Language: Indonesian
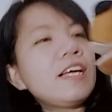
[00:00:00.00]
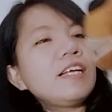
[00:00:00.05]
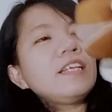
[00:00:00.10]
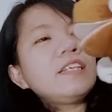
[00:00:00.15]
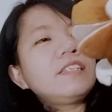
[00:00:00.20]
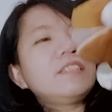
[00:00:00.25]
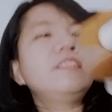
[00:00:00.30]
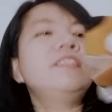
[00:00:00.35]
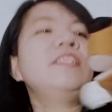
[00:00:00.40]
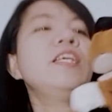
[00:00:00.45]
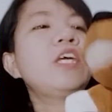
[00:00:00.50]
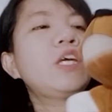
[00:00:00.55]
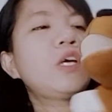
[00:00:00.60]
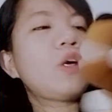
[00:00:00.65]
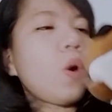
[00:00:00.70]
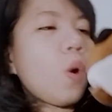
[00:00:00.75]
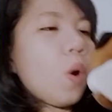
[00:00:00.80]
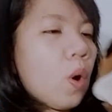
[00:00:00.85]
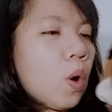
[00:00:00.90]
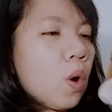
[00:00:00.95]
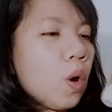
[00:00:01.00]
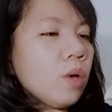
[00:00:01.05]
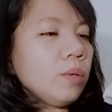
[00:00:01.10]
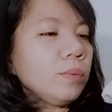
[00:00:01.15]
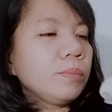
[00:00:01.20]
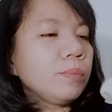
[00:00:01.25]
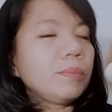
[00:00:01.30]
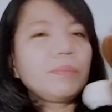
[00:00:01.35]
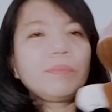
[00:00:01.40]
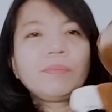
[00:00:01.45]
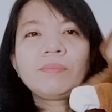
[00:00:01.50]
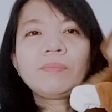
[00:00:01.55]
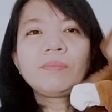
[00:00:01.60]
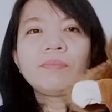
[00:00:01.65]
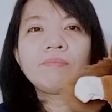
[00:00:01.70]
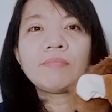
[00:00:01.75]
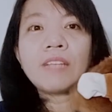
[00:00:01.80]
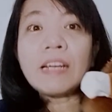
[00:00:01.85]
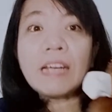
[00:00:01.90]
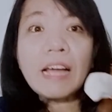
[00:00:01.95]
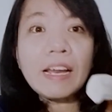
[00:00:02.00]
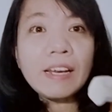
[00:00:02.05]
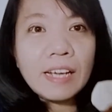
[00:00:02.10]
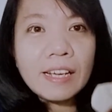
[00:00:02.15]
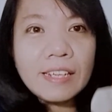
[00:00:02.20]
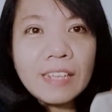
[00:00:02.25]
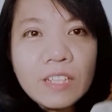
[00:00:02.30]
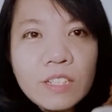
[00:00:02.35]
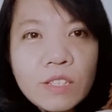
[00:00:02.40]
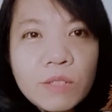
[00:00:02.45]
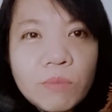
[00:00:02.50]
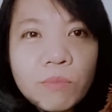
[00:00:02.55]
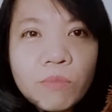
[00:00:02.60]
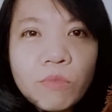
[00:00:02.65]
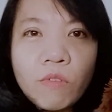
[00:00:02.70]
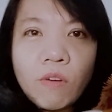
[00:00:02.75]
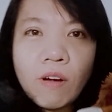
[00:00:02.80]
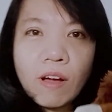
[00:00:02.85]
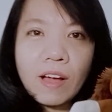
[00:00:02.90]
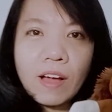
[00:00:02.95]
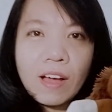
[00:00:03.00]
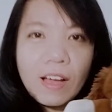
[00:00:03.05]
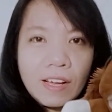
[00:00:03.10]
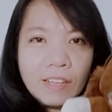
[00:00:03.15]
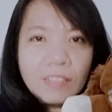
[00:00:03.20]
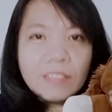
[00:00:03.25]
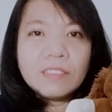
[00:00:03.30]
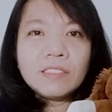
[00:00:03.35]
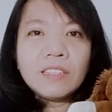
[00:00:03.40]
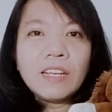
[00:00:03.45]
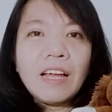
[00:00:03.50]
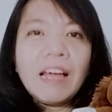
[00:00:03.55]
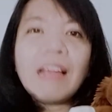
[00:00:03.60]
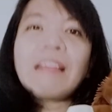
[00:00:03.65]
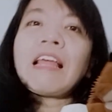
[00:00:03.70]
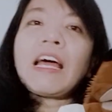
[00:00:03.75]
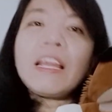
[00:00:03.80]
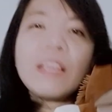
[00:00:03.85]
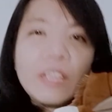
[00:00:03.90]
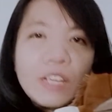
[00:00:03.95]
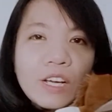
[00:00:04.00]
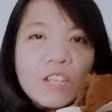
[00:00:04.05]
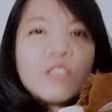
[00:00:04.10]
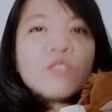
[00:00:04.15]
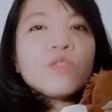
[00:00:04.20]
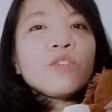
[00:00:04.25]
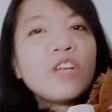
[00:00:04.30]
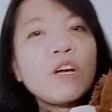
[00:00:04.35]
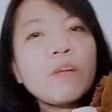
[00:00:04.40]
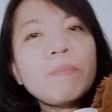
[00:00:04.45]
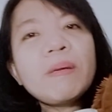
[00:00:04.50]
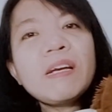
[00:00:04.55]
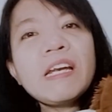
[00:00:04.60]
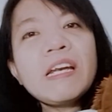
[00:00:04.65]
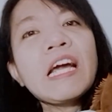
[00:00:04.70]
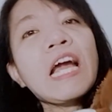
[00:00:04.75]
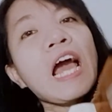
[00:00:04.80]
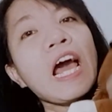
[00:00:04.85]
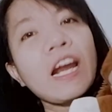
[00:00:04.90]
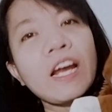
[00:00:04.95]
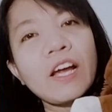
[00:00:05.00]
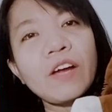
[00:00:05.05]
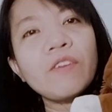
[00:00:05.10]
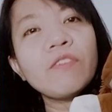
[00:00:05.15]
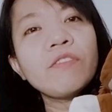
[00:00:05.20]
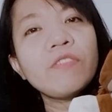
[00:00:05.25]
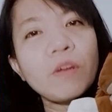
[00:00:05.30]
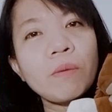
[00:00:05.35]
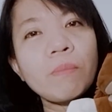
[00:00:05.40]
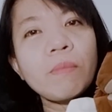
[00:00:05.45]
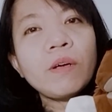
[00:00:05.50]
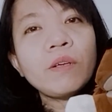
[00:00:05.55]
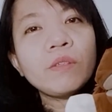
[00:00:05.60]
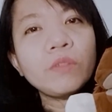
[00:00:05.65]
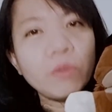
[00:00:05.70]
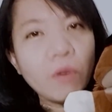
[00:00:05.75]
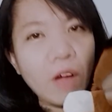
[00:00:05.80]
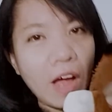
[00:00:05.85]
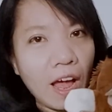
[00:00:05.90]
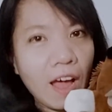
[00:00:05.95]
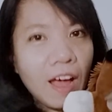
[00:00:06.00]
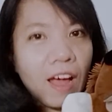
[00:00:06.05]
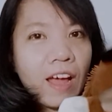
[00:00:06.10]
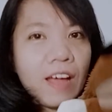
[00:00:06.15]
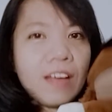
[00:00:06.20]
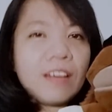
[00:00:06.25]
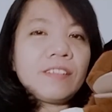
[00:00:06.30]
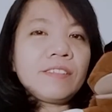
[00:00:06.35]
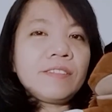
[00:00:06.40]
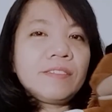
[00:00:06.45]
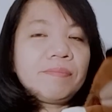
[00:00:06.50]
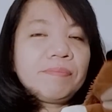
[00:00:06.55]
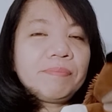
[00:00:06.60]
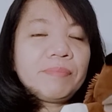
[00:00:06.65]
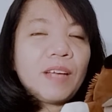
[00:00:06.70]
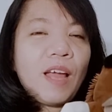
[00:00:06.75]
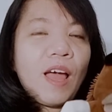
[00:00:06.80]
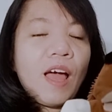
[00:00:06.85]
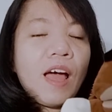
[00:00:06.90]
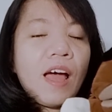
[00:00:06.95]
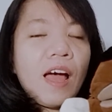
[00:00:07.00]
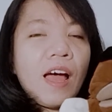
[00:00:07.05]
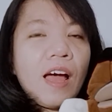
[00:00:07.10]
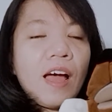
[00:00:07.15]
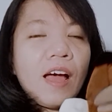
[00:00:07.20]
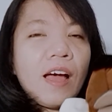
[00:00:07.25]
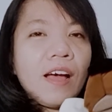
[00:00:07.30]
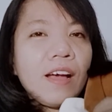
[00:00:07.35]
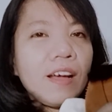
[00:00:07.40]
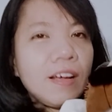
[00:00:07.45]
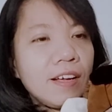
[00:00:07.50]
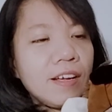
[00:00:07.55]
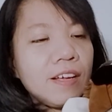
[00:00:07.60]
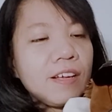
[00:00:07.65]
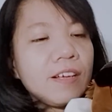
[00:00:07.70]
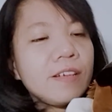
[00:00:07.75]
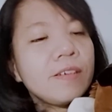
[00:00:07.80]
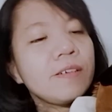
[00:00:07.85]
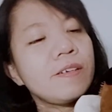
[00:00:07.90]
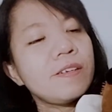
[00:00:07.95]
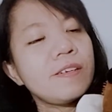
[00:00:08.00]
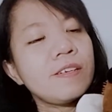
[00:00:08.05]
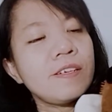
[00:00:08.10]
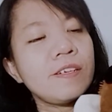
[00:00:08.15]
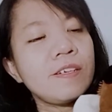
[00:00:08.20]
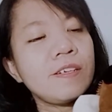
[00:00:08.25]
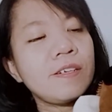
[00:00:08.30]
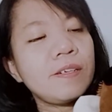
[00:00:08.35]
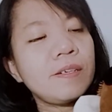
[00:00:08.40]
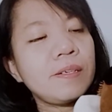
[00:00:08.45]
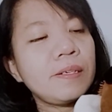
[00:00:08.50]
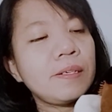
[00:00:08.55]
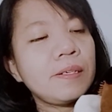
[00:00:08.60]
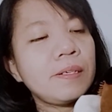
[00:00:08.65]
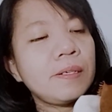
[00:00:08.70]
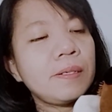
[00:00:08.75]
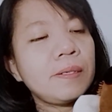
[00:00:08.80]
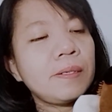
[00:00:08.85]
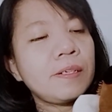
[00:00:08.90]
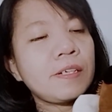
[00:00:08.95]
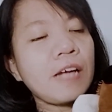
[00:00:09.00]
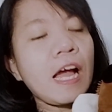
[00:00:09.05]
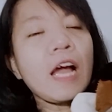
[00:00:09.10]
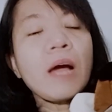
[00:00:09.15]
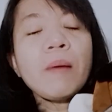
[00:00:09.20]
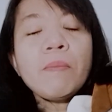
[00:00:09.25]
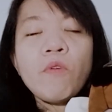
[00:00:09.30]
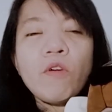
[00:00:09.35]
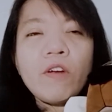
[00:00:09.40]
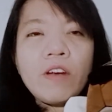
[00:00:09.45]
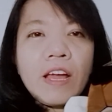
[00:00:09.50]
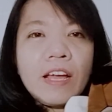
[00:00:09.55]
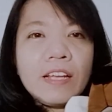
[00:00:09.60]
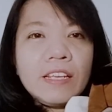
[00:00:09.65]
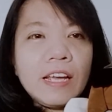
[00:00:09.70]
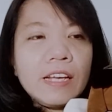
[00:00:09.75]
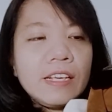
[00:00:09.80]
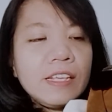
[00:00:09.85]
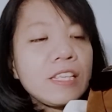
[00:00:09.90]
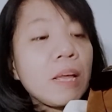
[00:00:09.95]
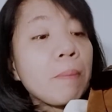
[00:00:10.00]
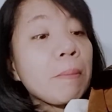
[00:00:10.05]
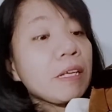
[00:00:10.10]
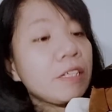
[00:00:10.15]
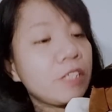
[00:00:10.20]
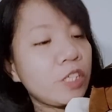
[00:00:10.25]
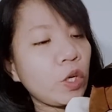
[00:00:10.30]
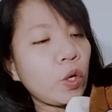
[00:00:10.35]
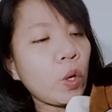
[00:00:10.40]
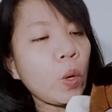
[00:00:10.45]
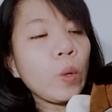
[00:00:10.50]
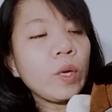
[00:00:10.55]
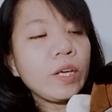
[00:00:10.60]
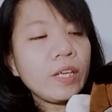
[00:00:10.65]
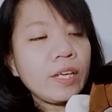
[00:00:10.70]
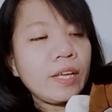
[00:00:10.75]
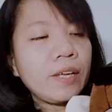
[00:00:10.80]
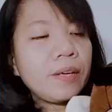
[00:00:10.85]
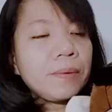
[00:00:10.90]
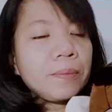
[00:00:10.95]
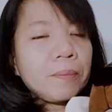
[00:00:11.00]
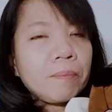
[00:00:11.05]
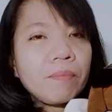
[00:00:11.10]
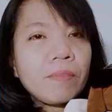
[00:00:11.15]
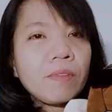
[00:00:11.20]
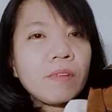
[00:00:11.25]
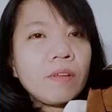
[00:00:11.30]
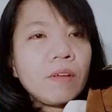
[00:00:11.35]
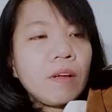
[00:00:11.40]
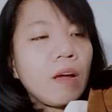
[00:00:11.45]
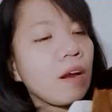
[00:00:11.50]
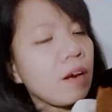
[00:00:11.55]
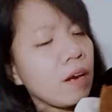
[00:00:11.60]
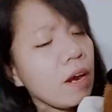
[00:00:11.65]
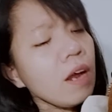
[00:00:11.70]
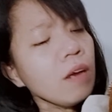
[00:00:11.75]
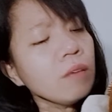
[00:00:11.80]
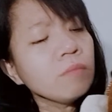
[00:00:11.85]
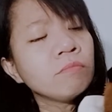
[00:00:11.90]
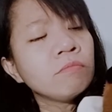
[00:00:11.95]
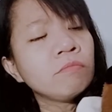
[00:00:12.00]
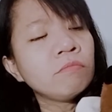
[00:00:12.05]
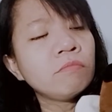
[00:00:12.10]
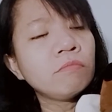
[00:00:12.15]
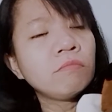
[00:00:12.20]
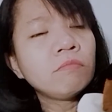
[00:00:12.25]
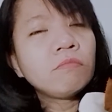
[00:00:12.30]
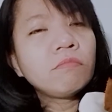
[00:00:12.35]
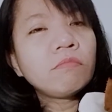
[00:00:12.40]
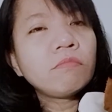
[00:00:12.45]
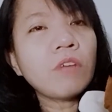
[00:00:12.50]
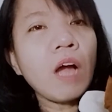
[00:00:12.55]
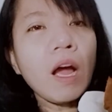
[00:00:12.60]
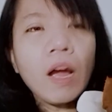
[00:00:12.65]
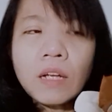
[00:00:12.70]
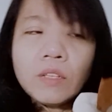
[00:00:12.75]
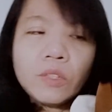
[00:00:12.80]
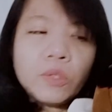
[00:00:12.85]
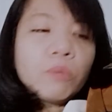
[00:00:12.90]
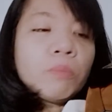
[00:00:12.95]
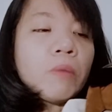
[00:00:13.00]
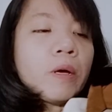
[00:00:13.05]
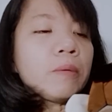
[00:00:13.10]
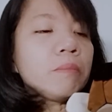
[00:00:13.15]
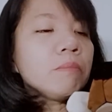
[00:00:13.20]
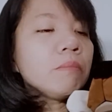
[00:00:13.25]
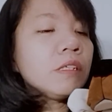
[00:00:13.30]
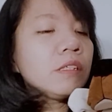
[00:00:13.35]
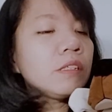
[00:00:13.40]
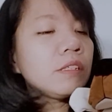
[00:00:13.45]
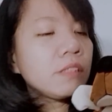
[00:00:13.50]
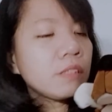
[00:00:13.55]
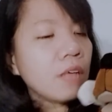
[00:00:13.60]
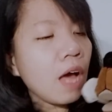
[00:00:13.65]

Ciko dan adik-adik semua, tadi kan sudah mendengarkan firman Tuhan. Uh, kakak mau nanya nih sama Ciko nih karena kakak cuma bisa